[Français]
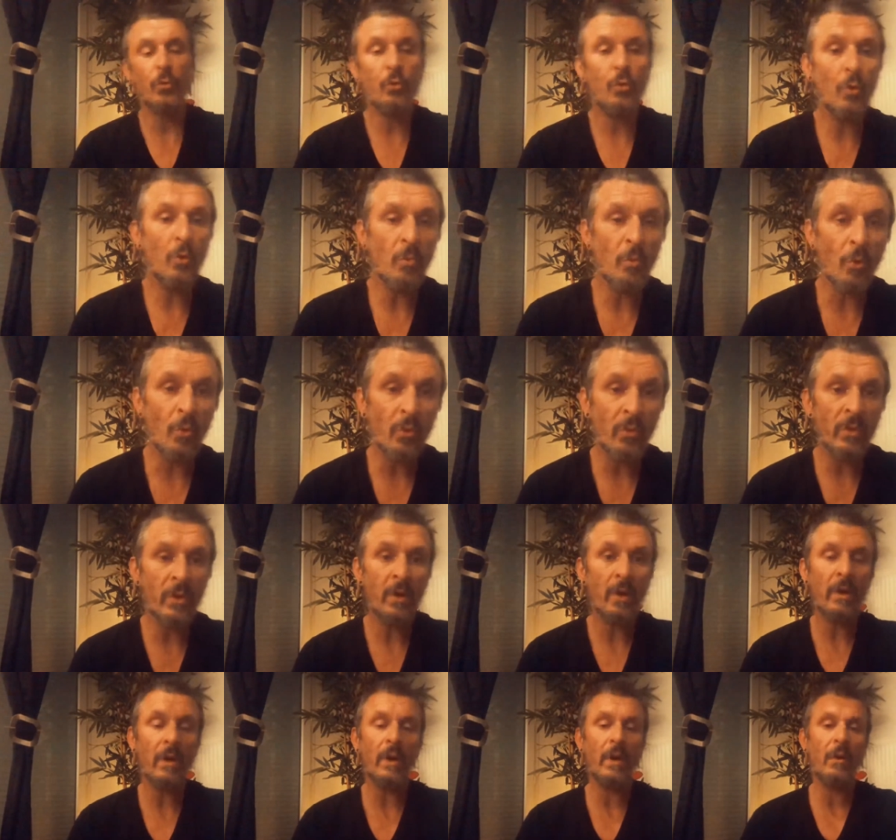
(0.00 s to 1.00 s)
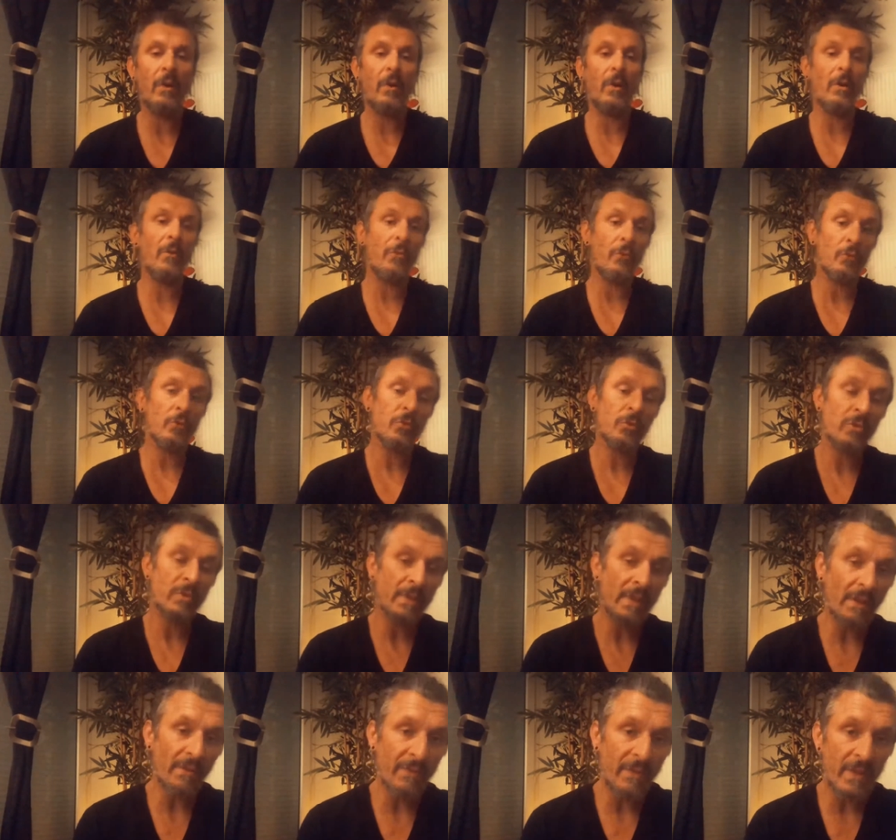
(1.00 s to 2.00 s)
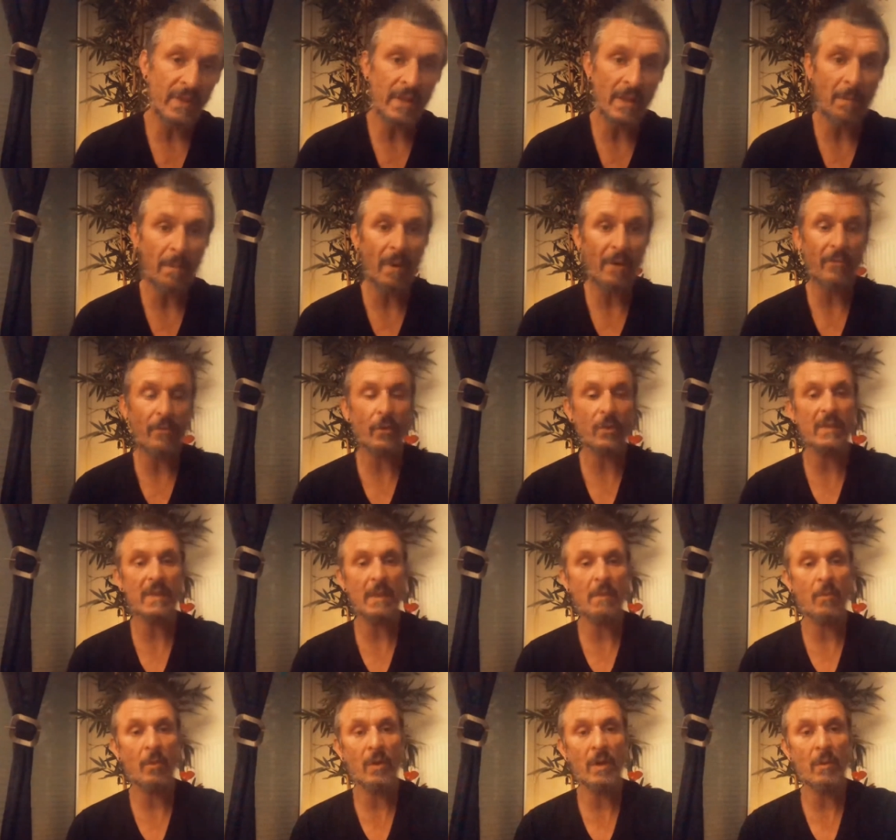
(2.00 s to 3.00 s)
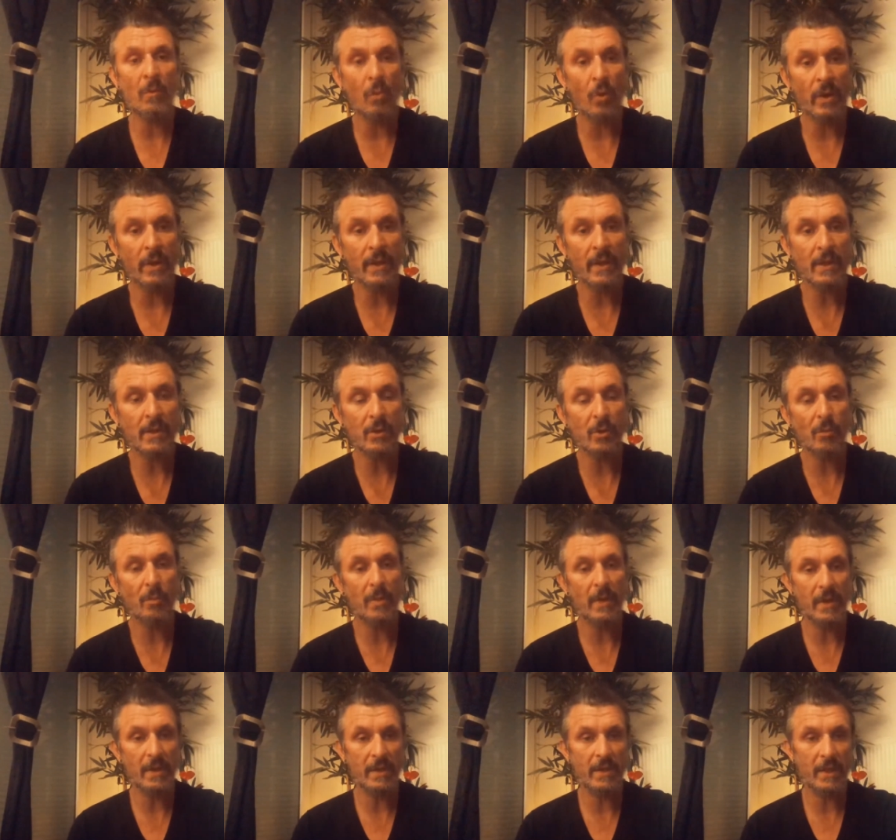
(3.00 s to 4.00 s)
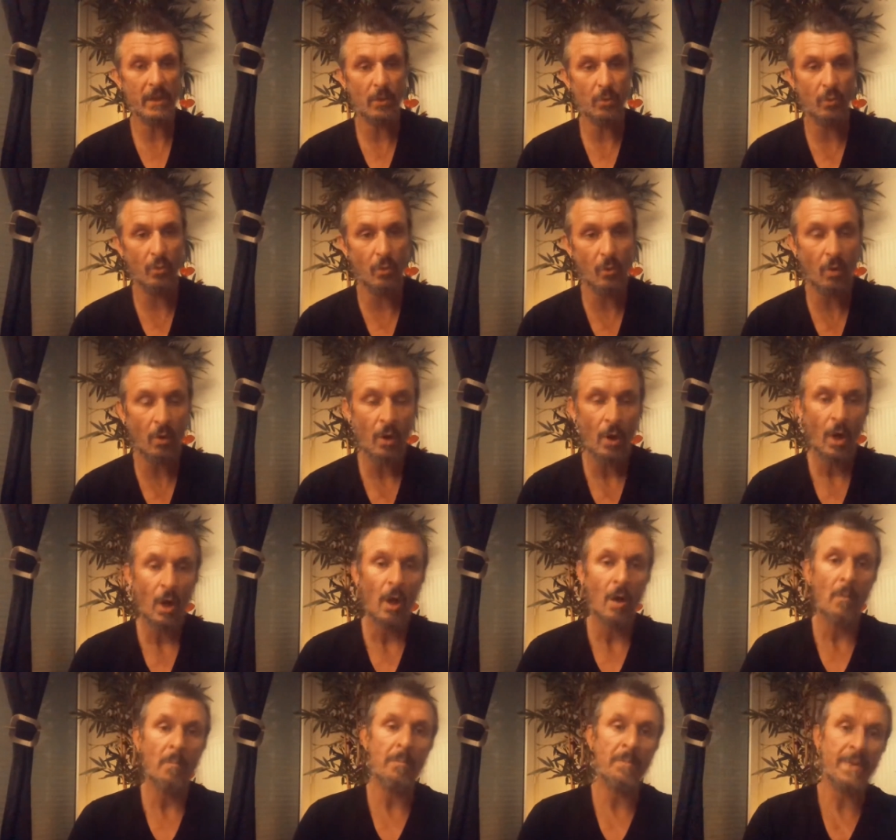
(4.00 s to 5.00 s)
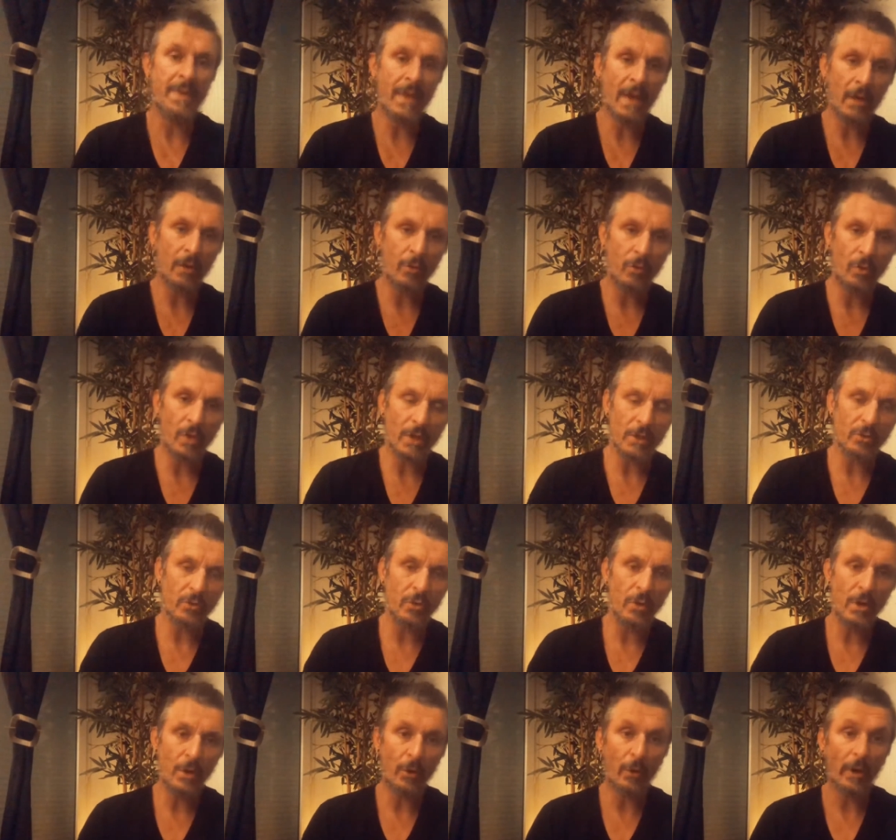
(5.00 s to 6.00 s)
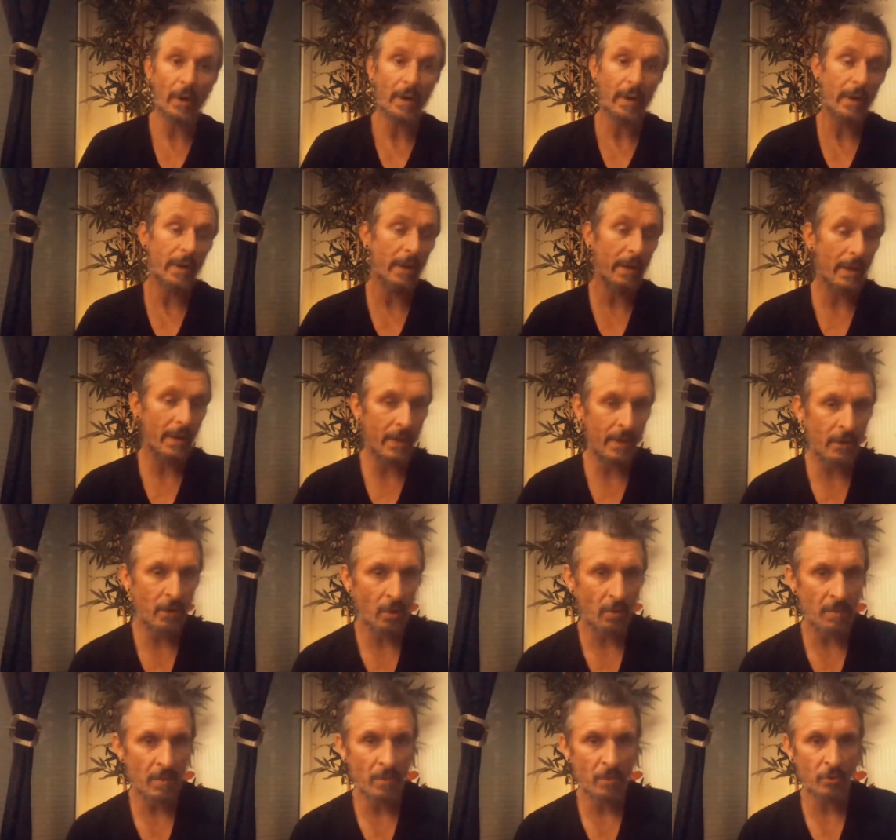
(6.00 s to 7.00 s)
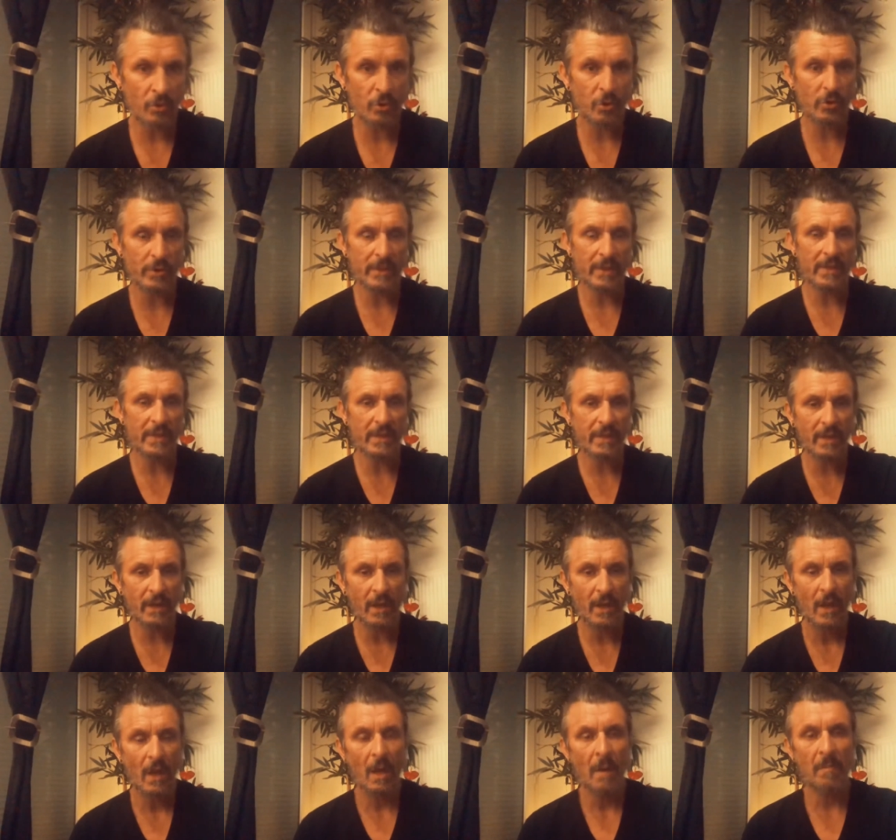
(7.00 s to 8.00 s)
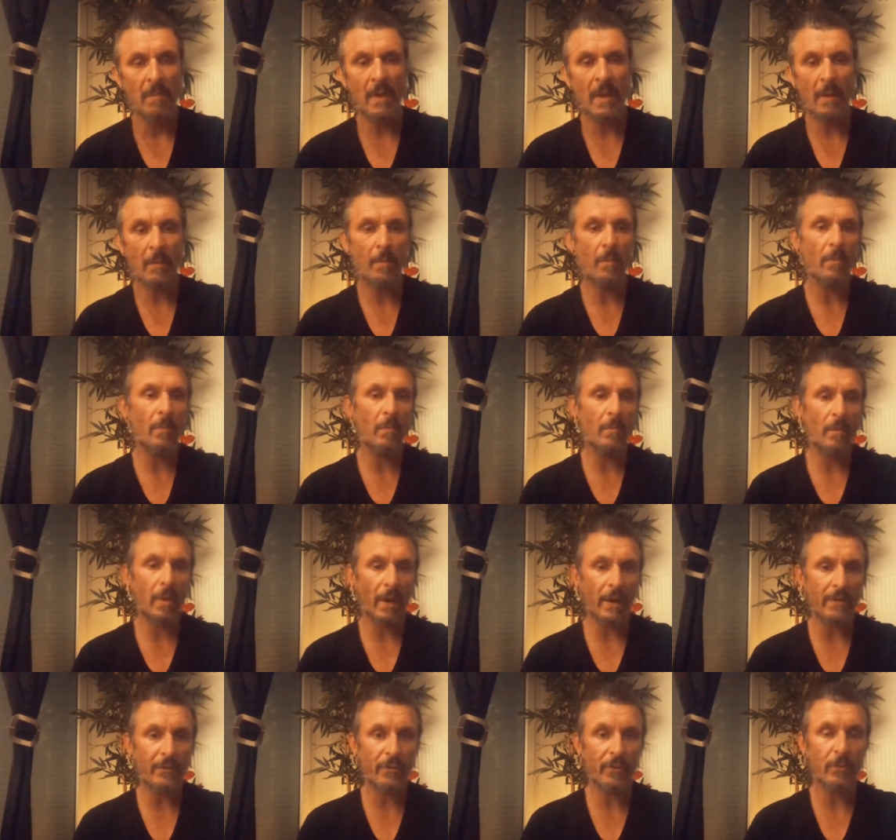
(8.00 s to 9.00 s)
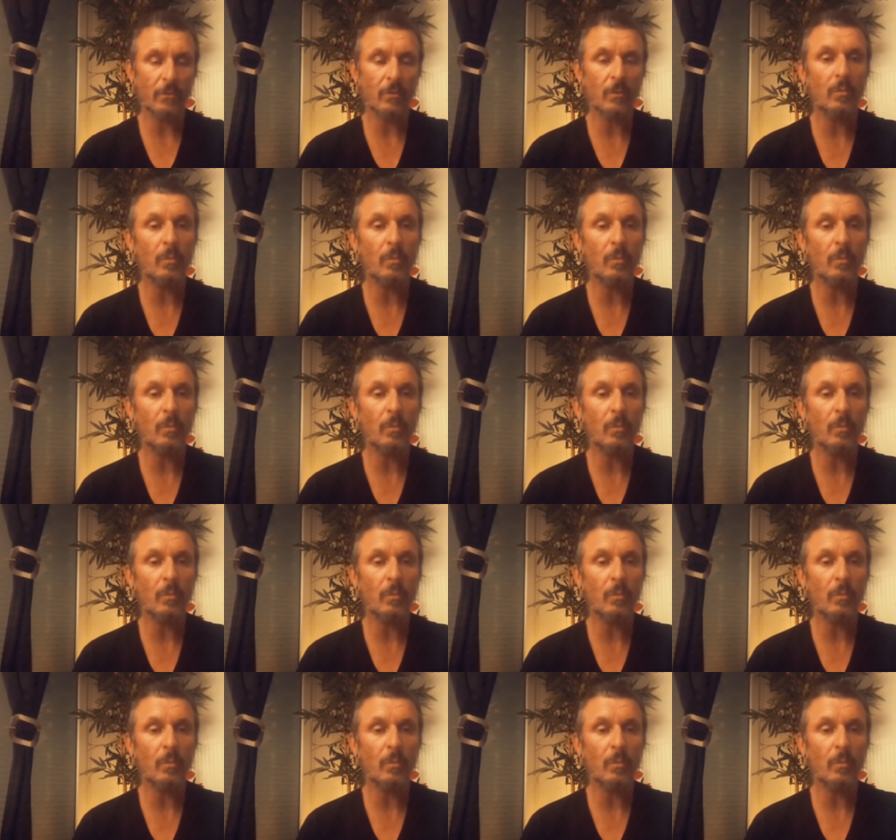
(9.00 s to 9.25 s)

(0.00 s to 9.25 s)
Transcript: Tout le monde, euh, en fonction de sa vie, n'a pas forcément les moyens de se payer des cours, bien que là-dessus il y aura énormément de choses à dire, mais bref,